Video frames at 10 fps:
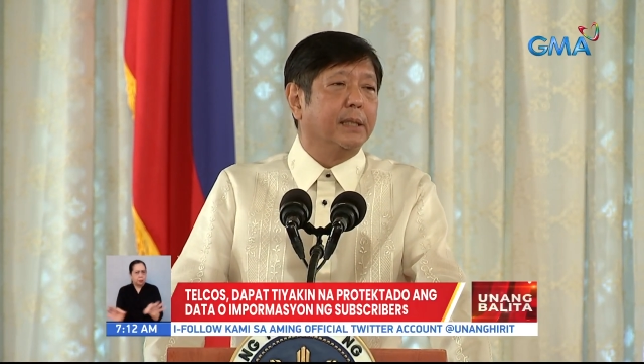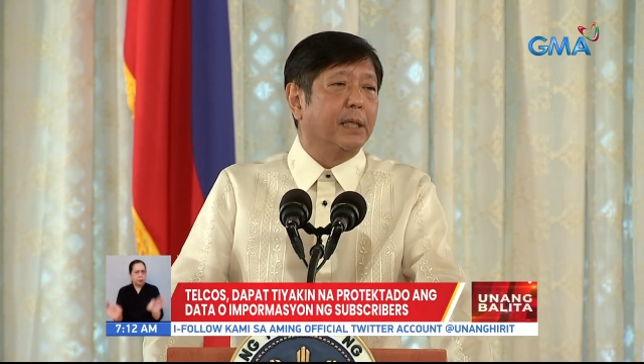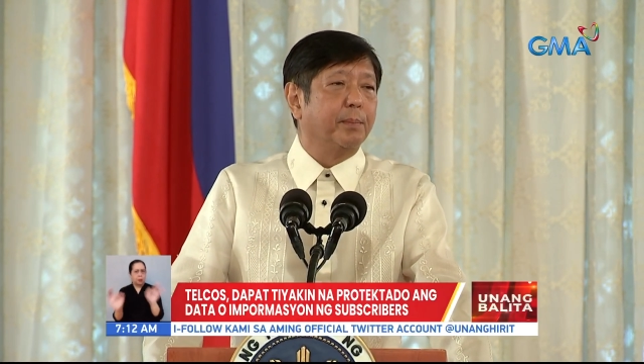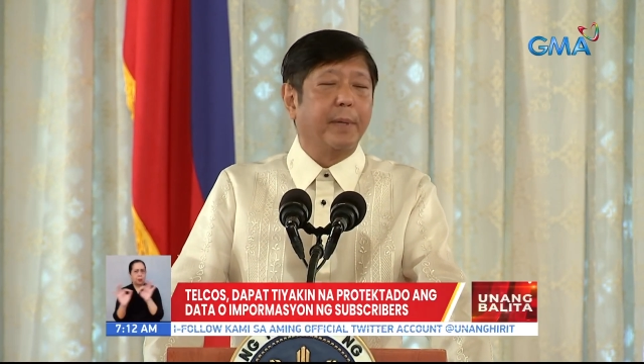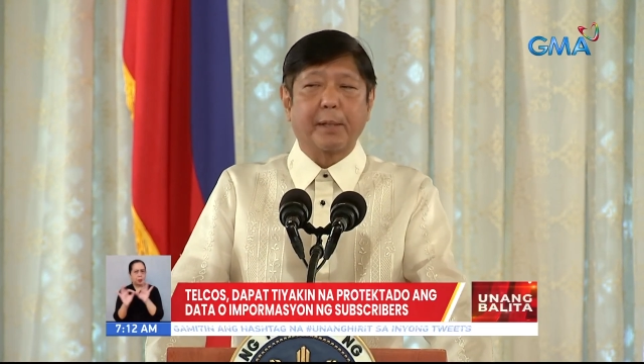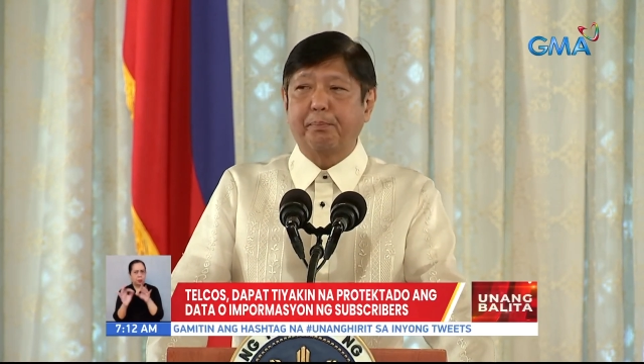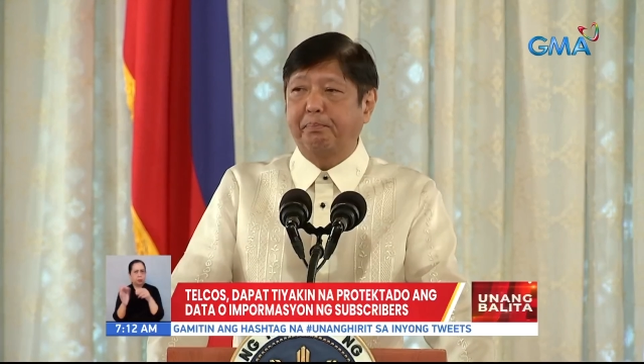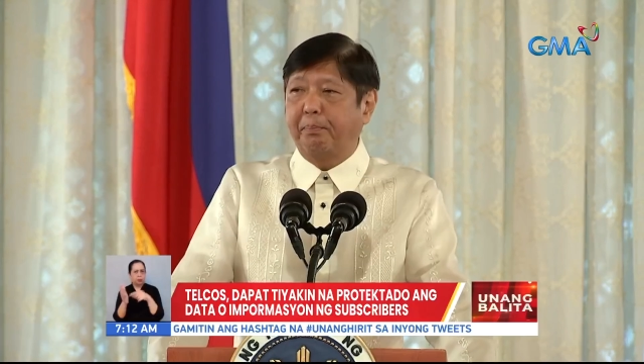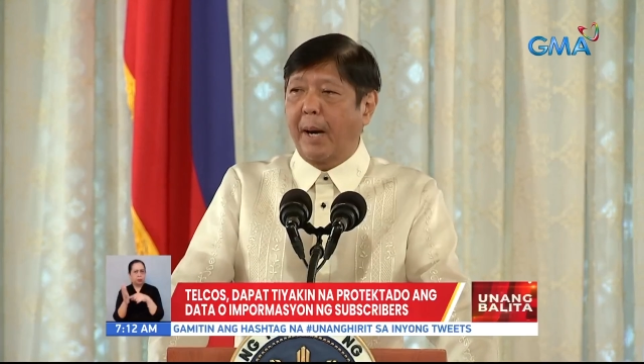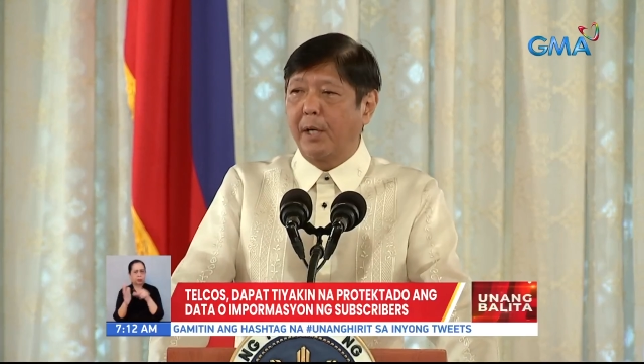that
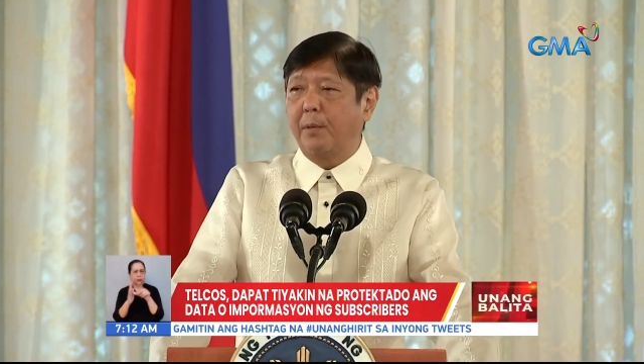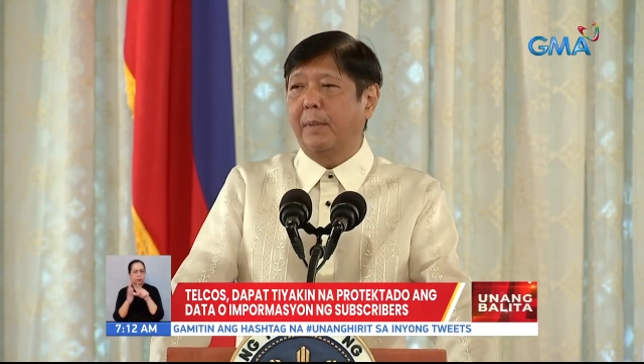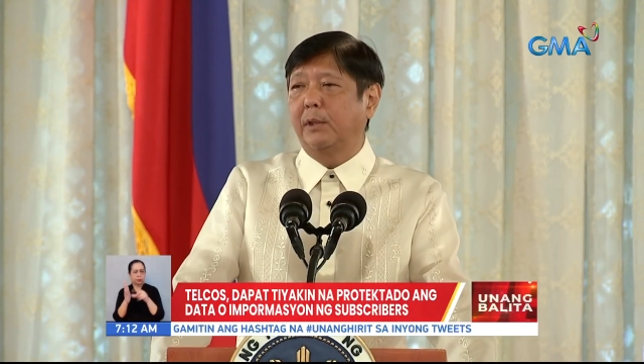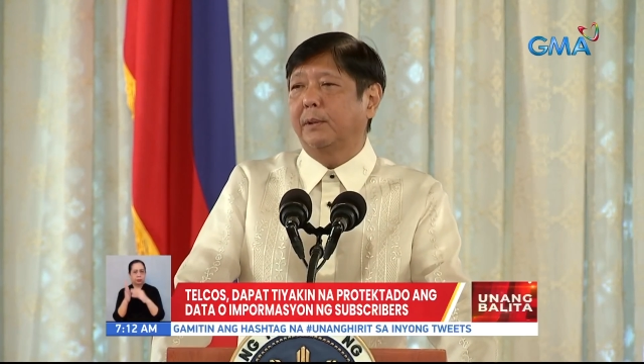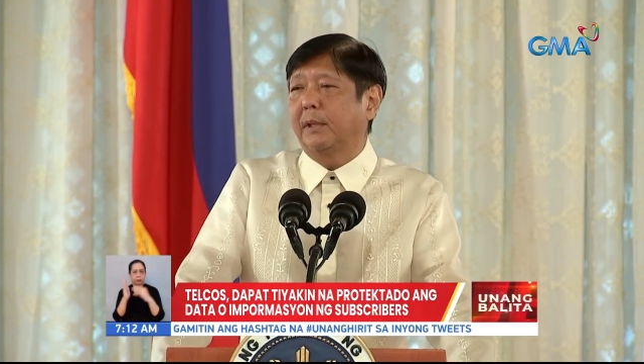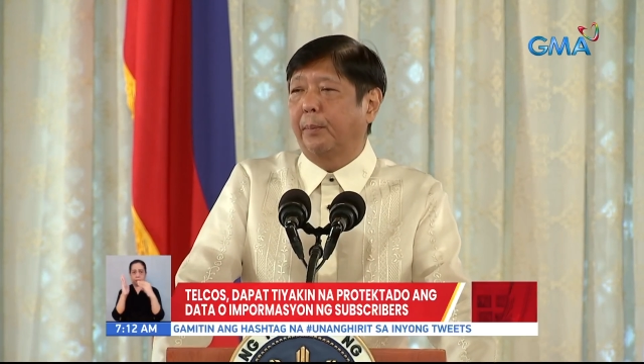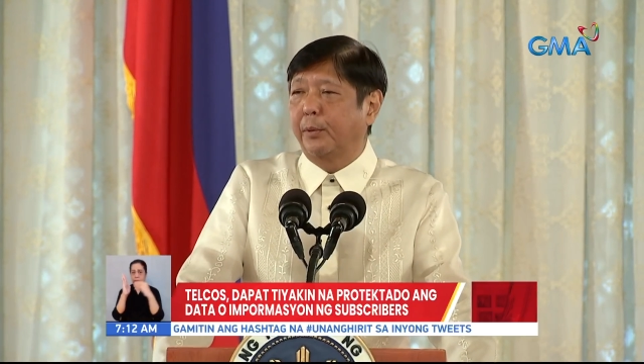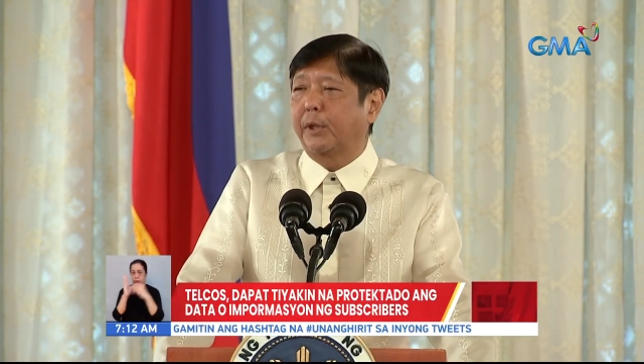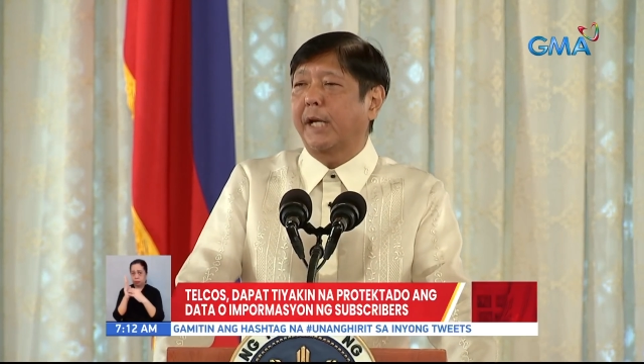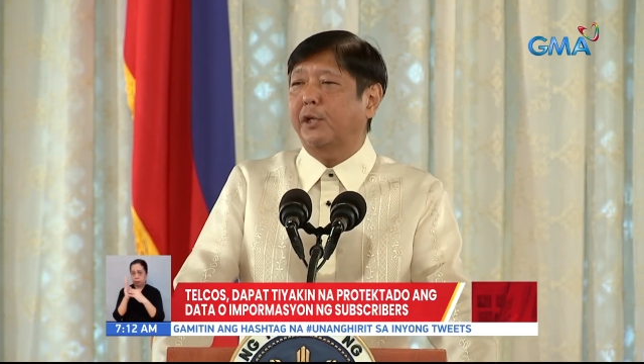make paramount the
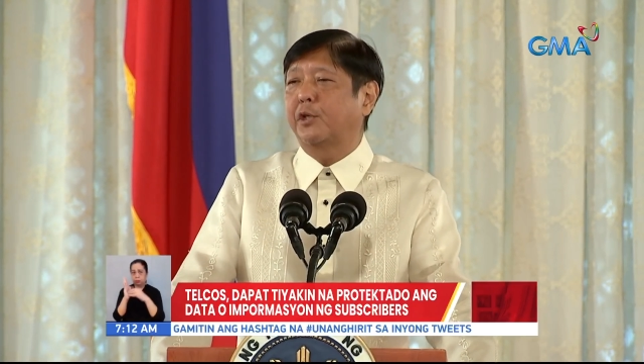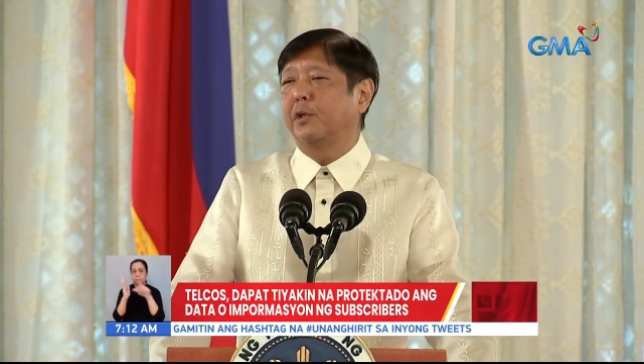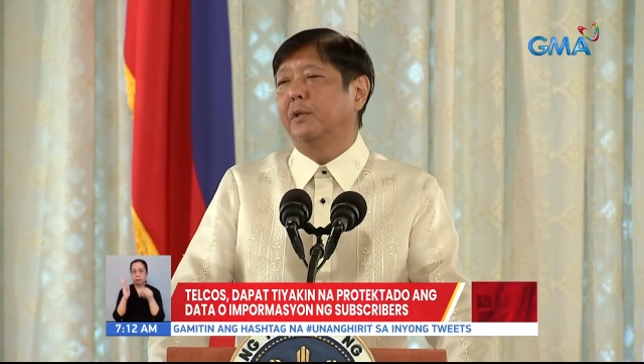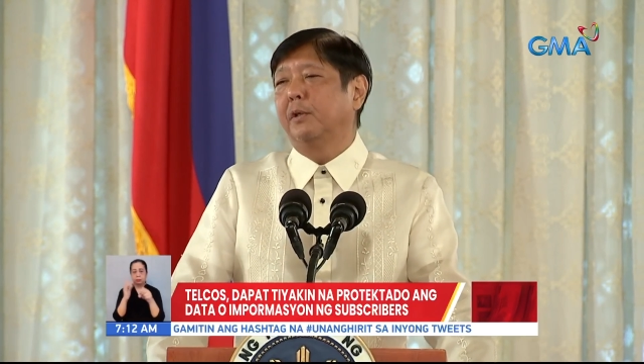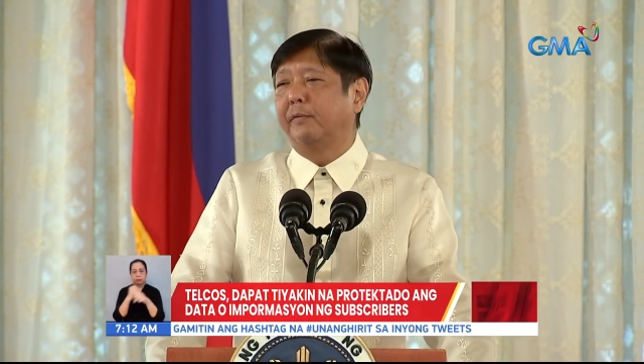protection